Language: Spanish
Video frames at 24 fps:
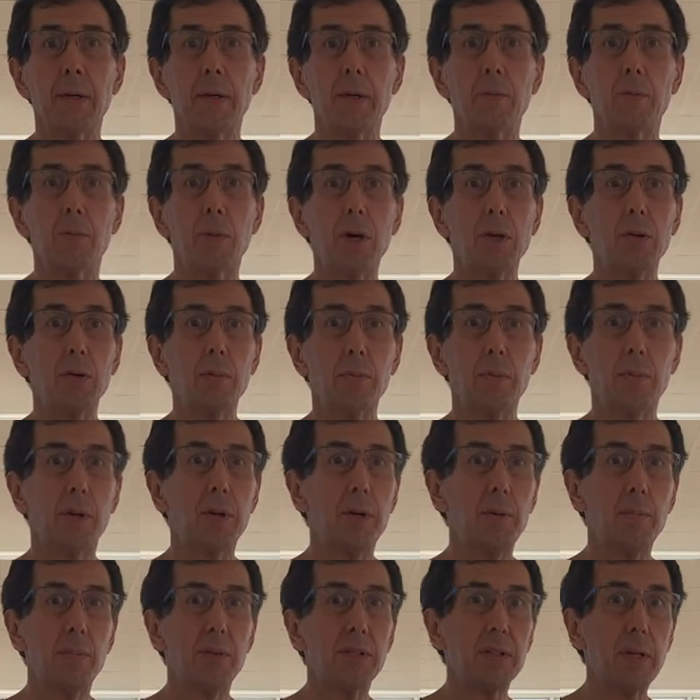Bueno. pues
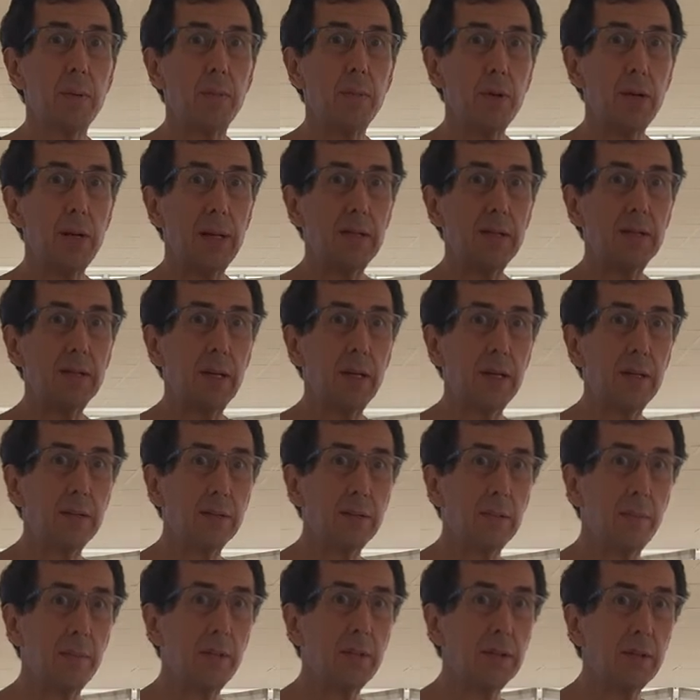empezamos la charla,
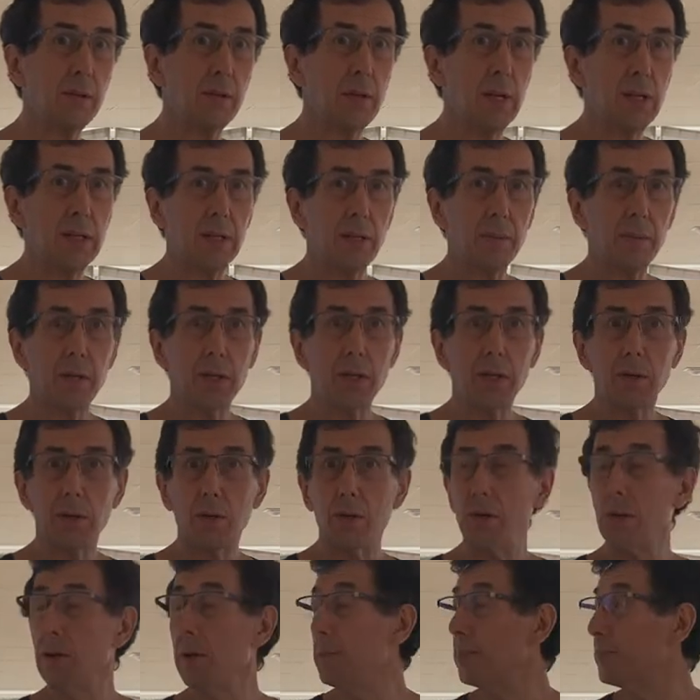si parece, con el tema de
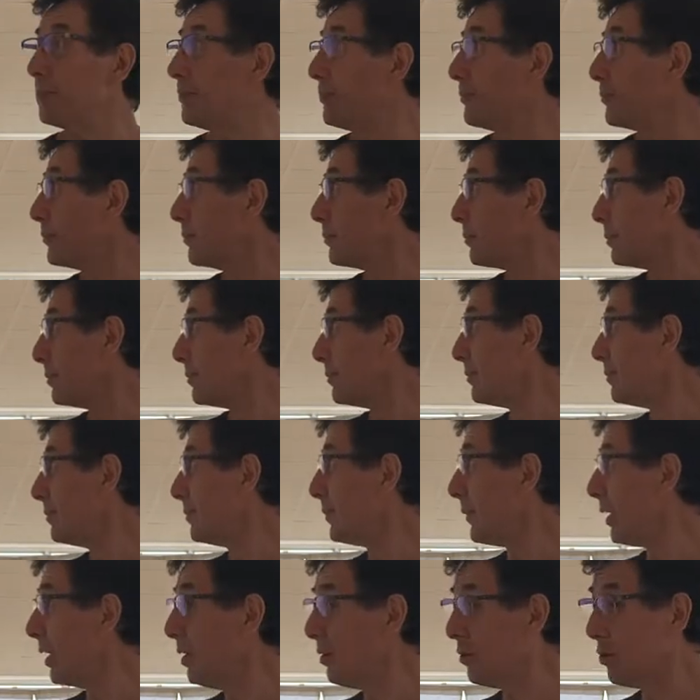hoy.
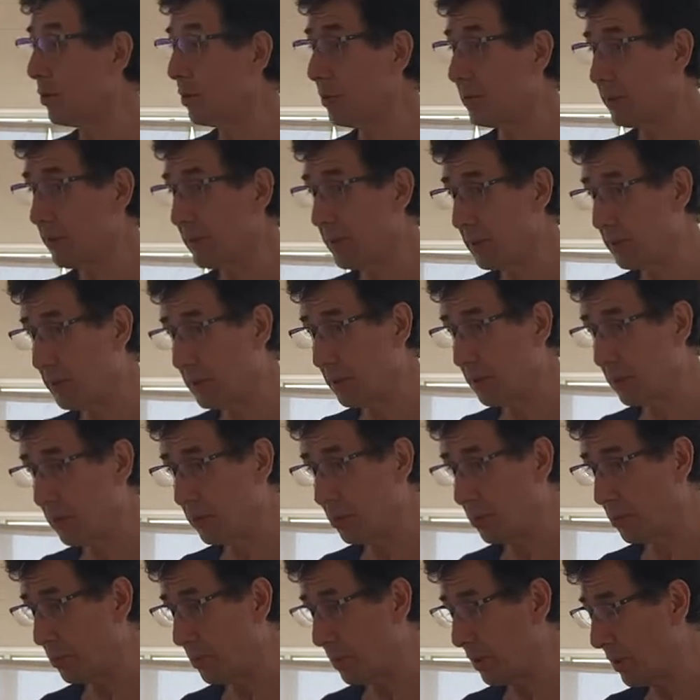Entonces, si
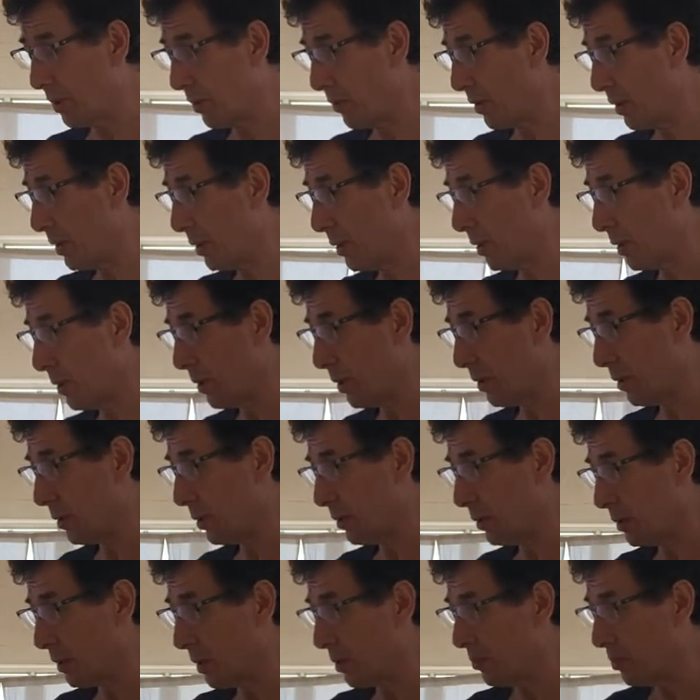tú puedes llevar
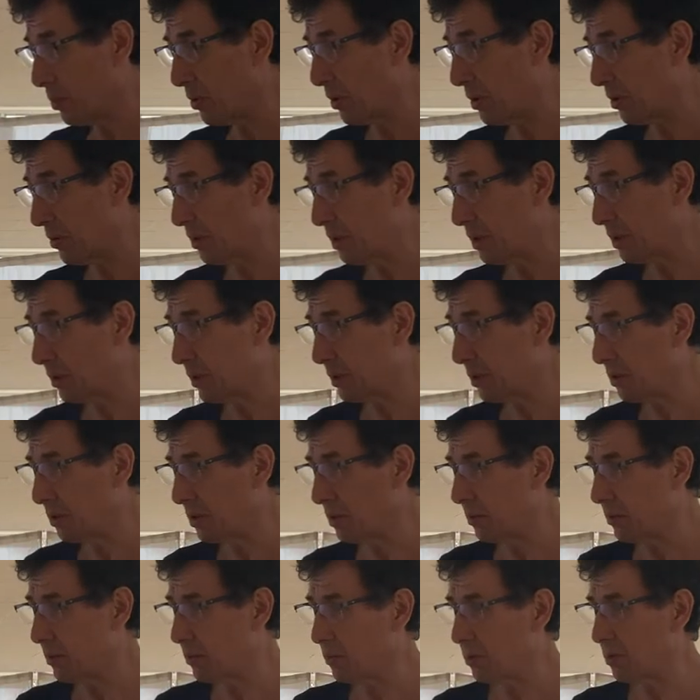el tiempo, David,
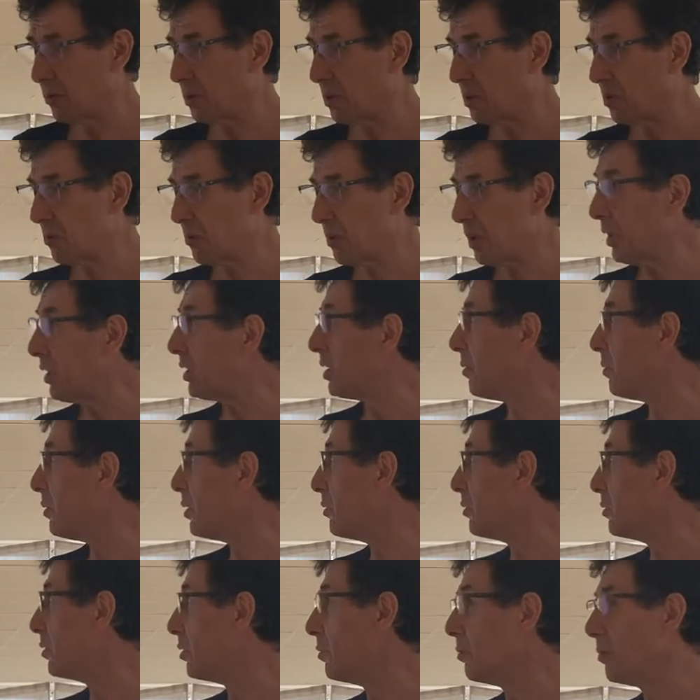sobre 40
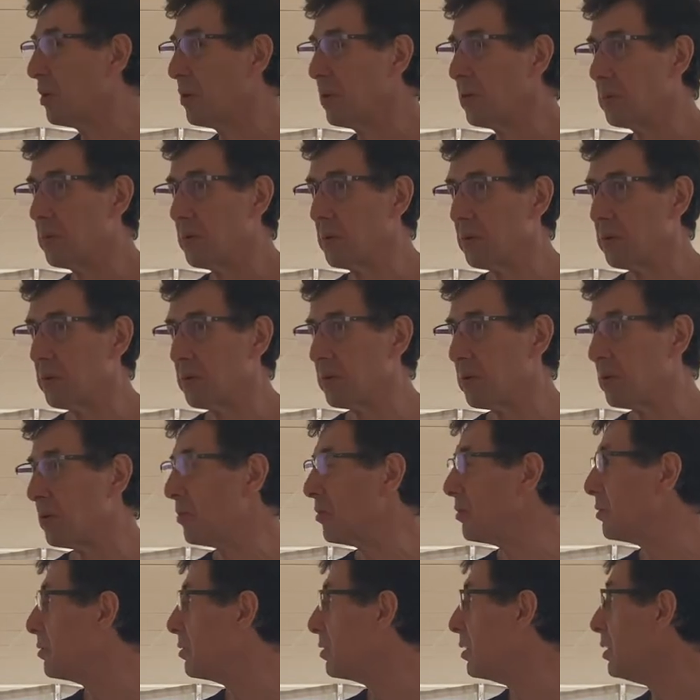minutos más o
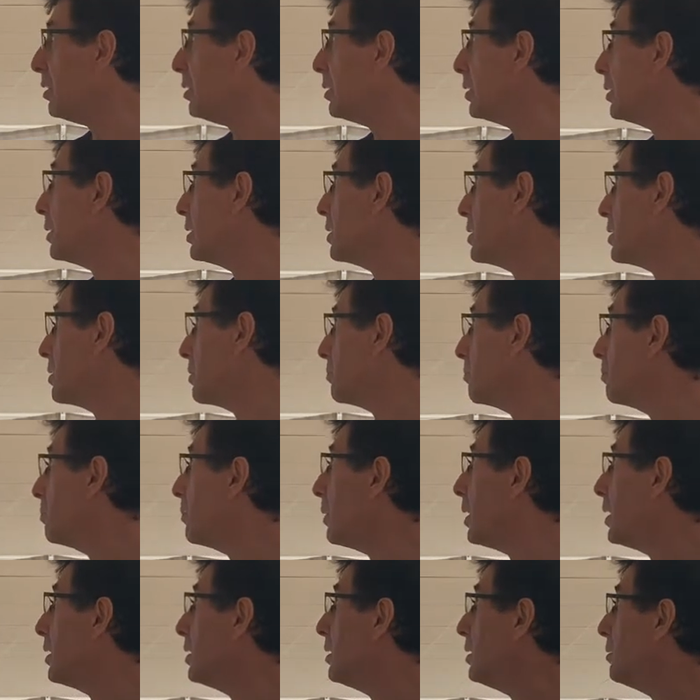menos. Sí, ah,
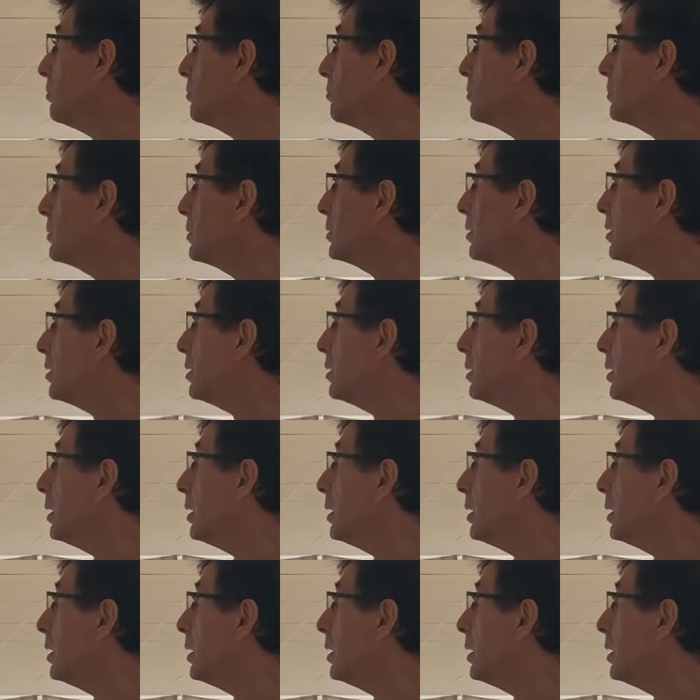vale, sí.